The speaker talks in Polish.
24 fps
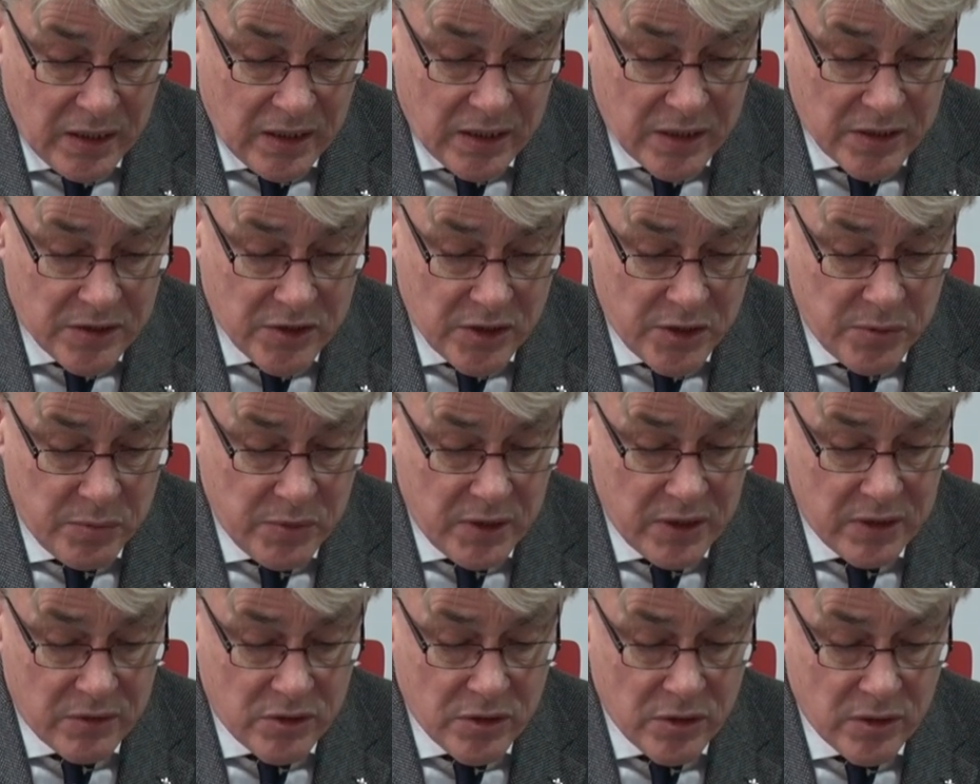
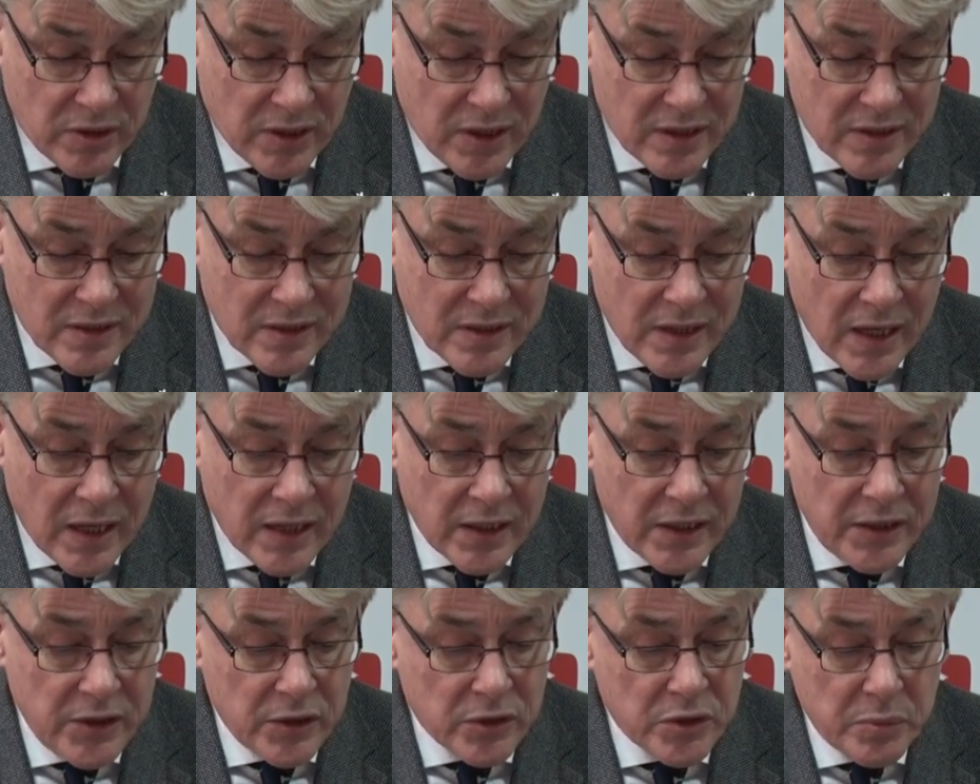Jesteśmy coraz
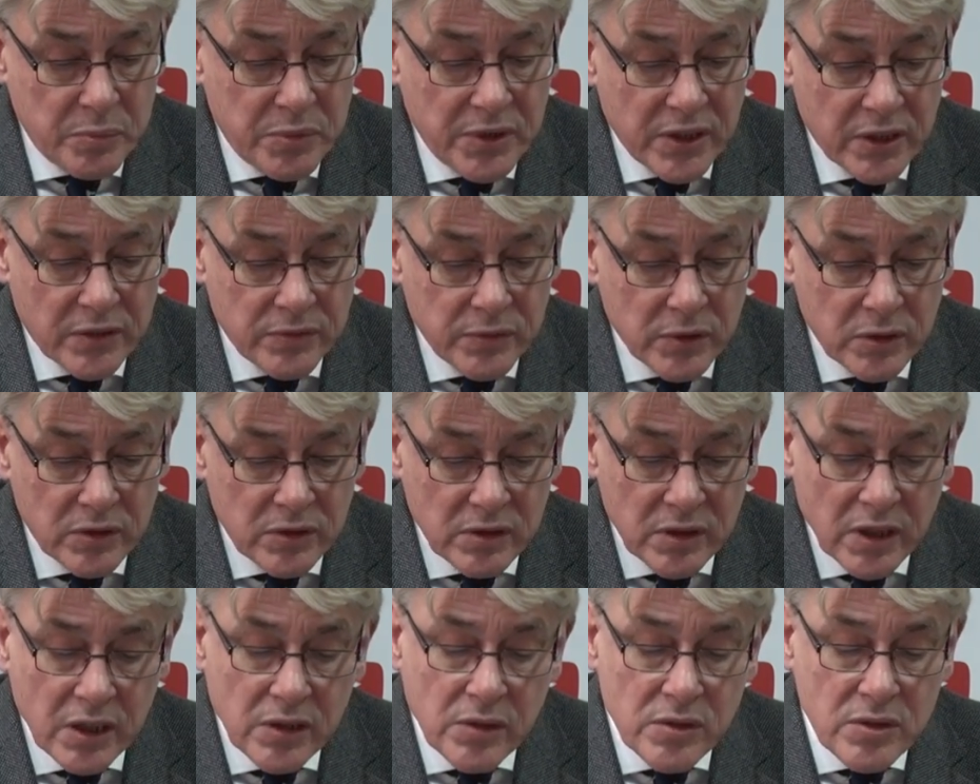dalej od
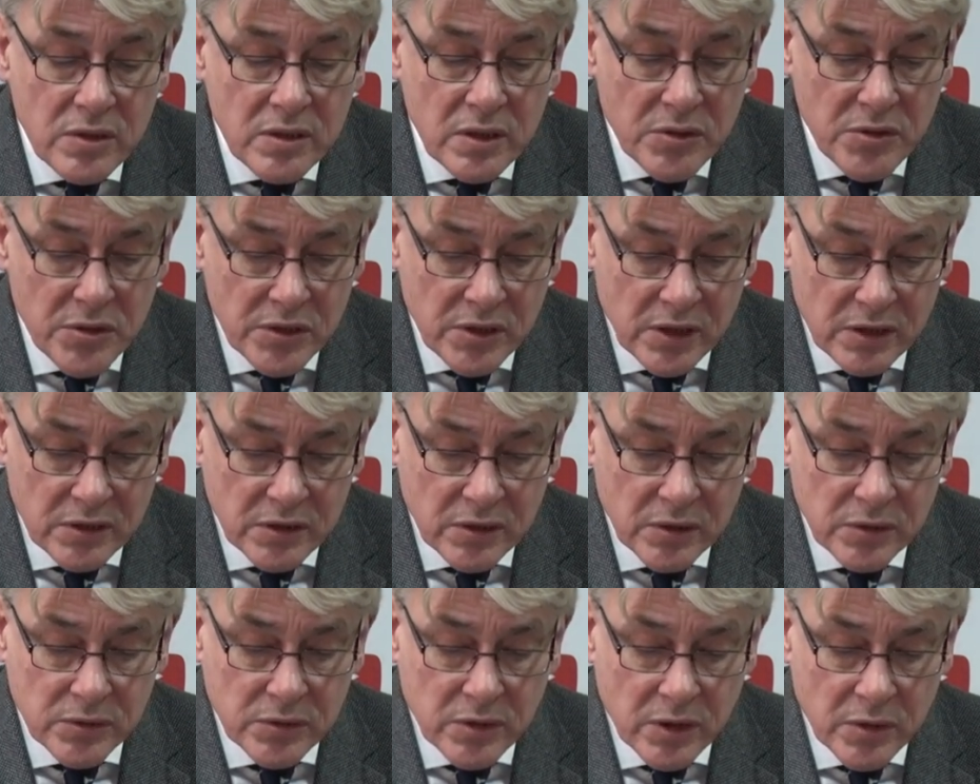pierwotnego znaczenia
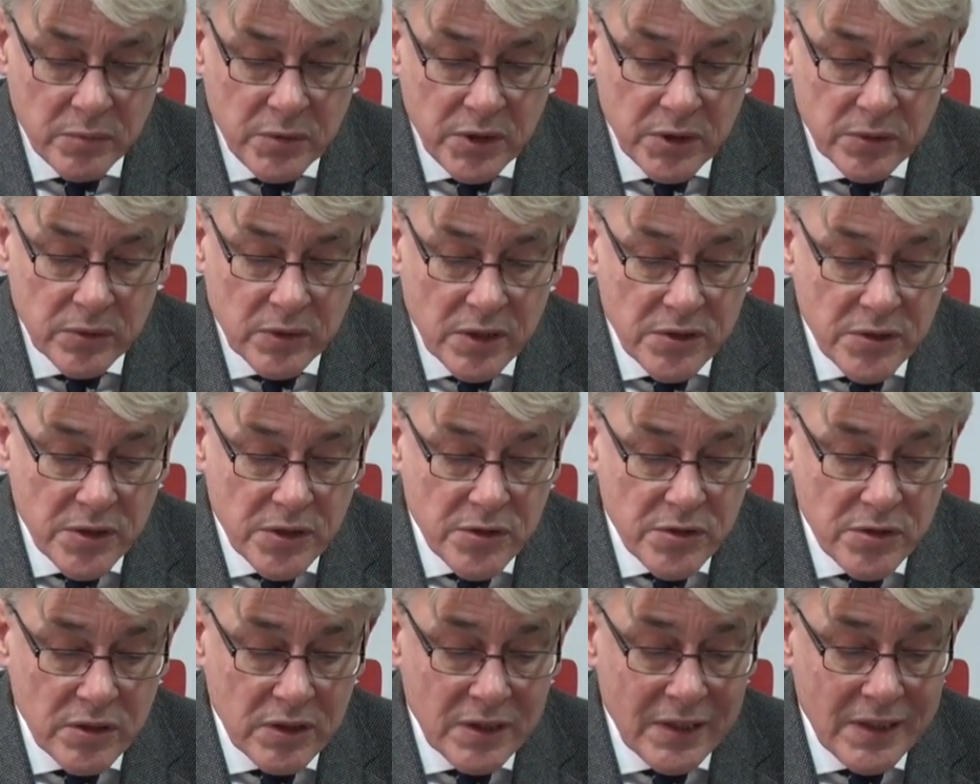tego terminu na
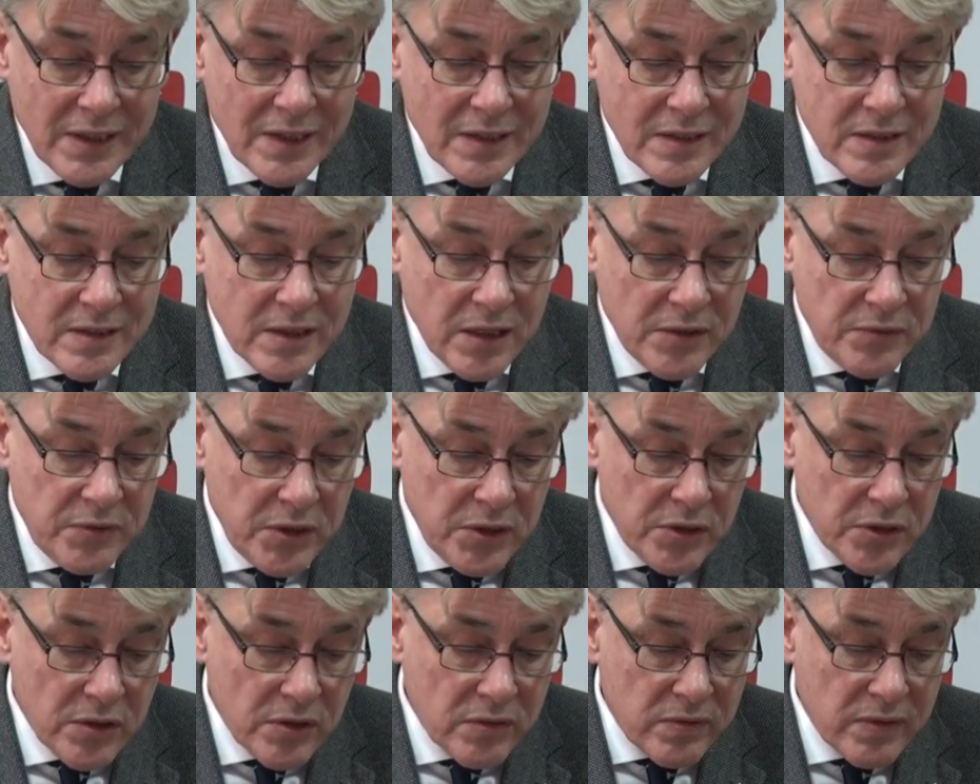rzecz
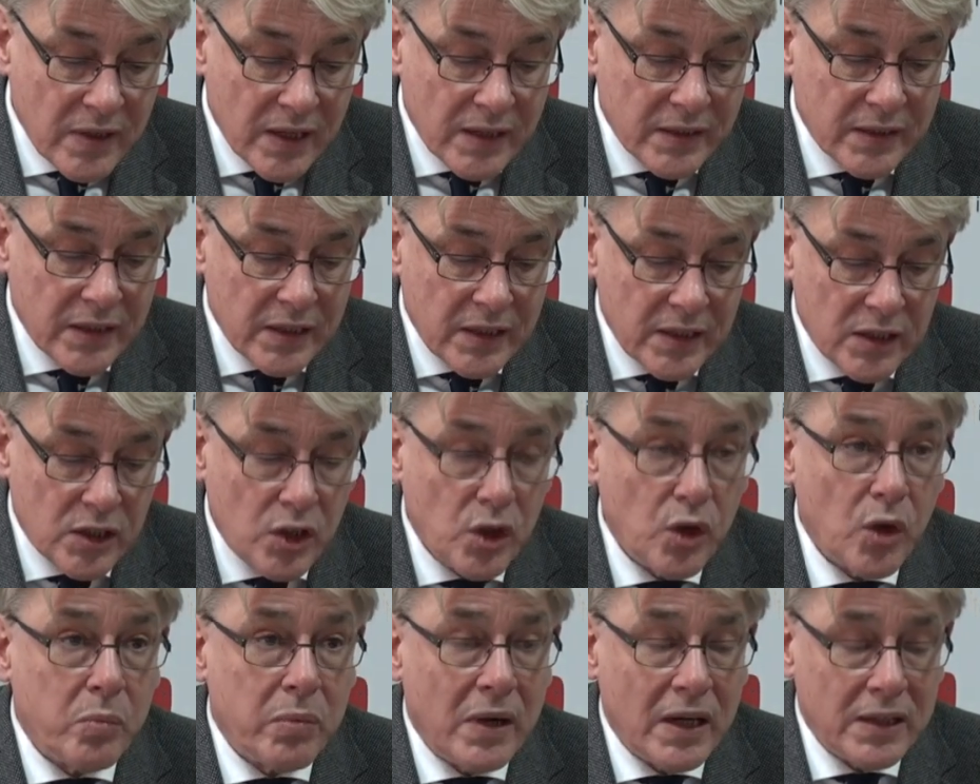niezdefiniowanej
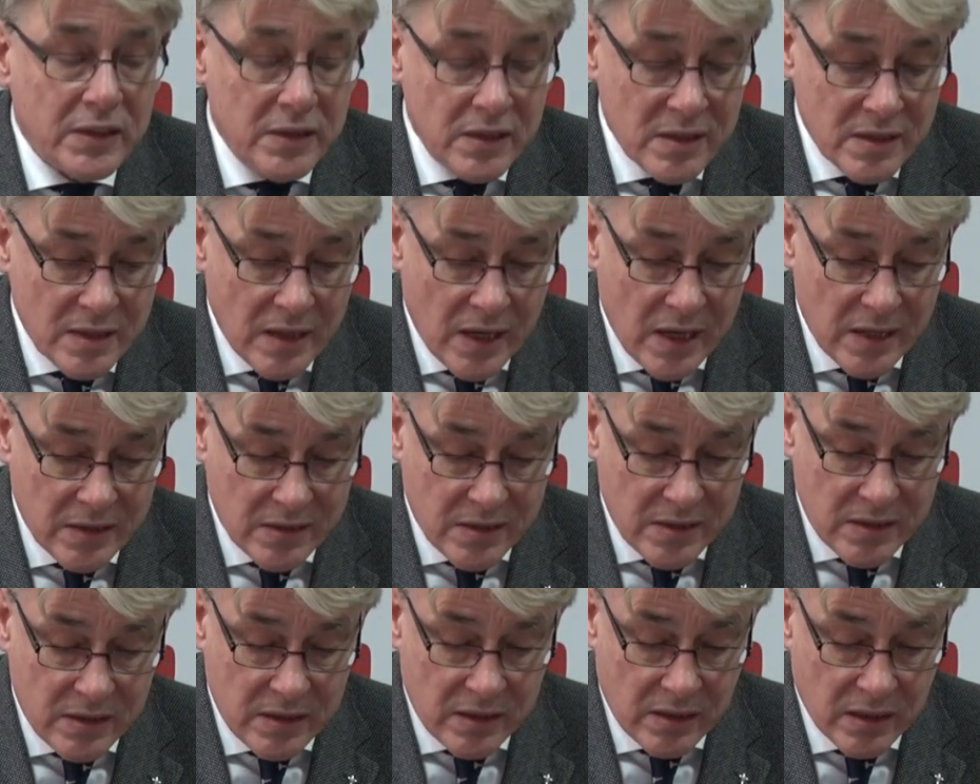
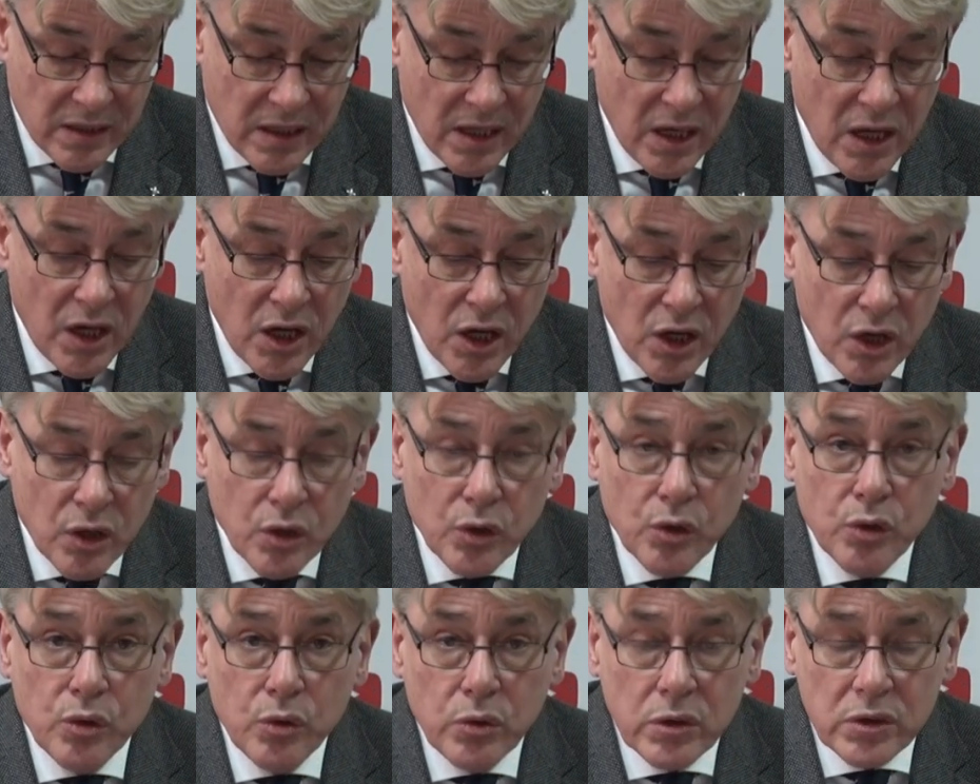globalizacji,
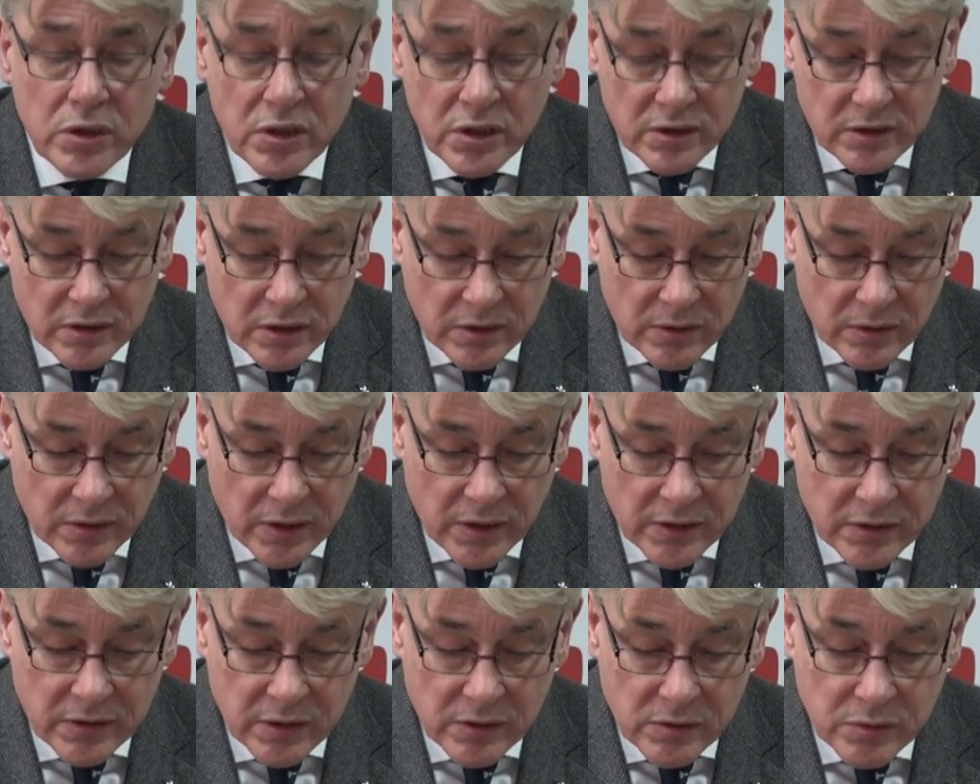ułudy
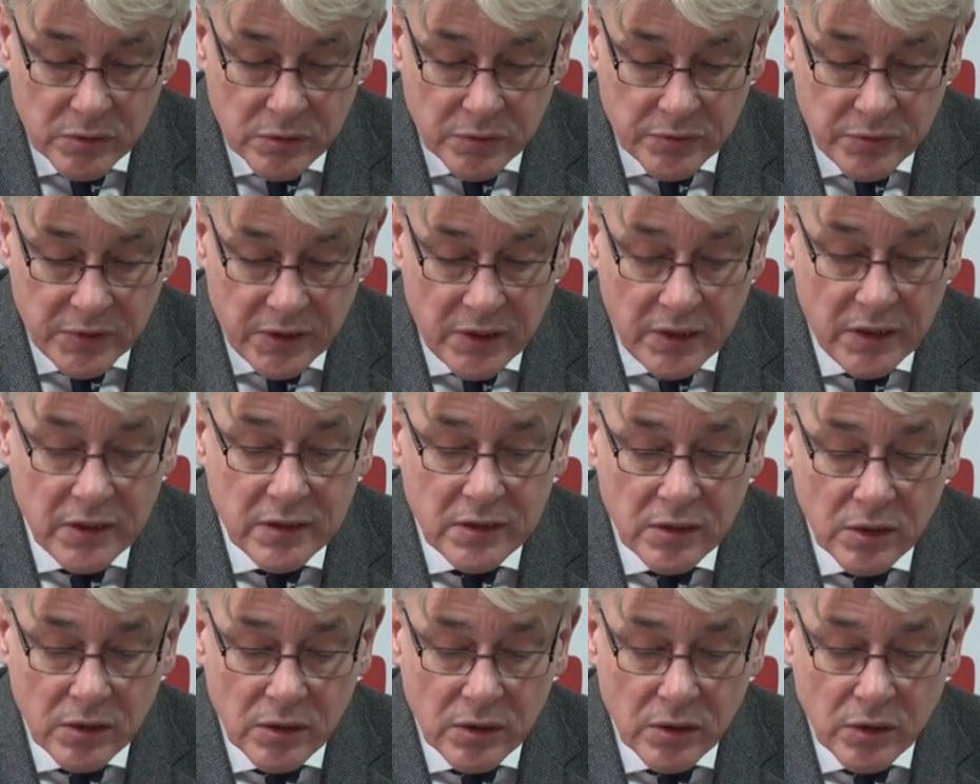teoretyków i
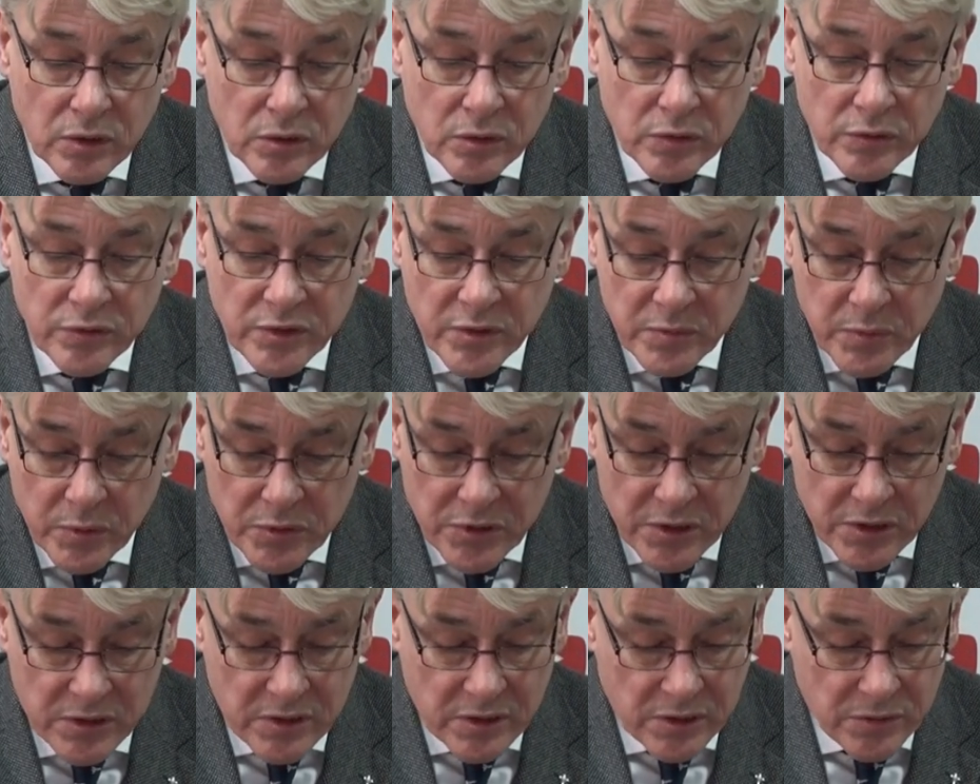ideologów
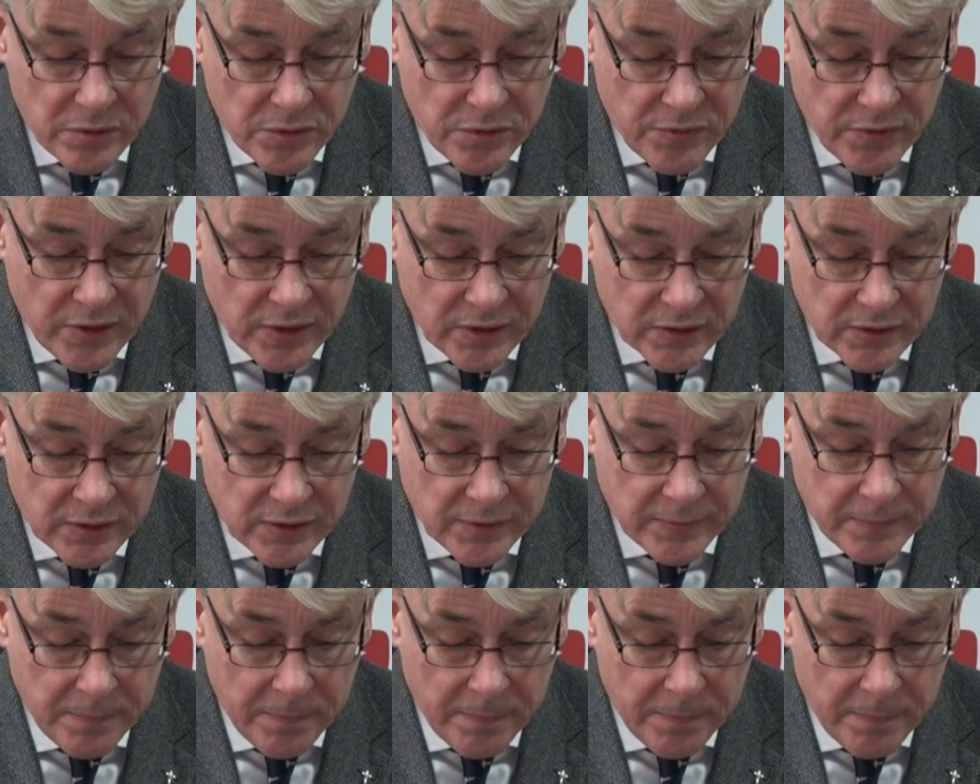współczesnego świata.